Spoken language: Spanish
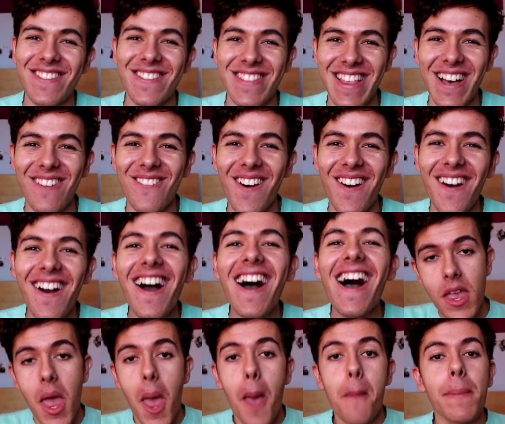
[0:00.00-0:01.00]
Estamos
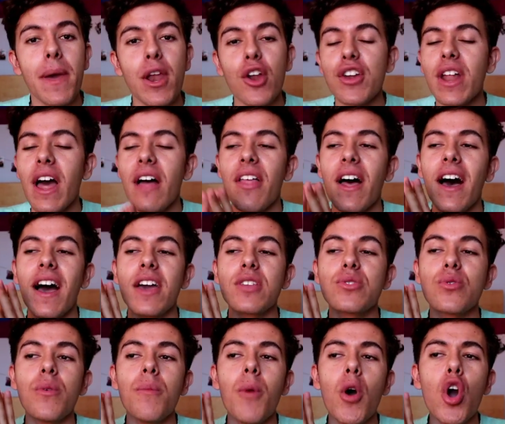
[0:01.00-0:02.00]
pero nada,
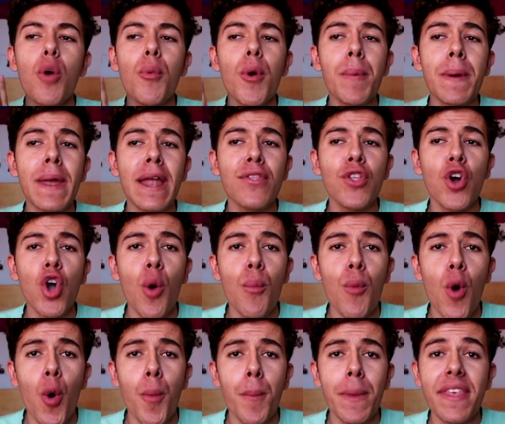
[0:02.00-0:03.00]
estuvimos como esperando
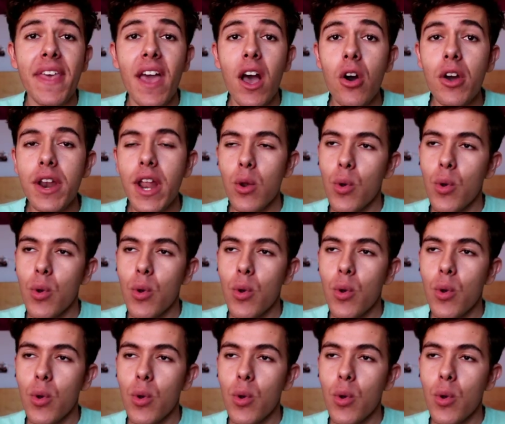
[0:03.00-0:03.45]
como media hora,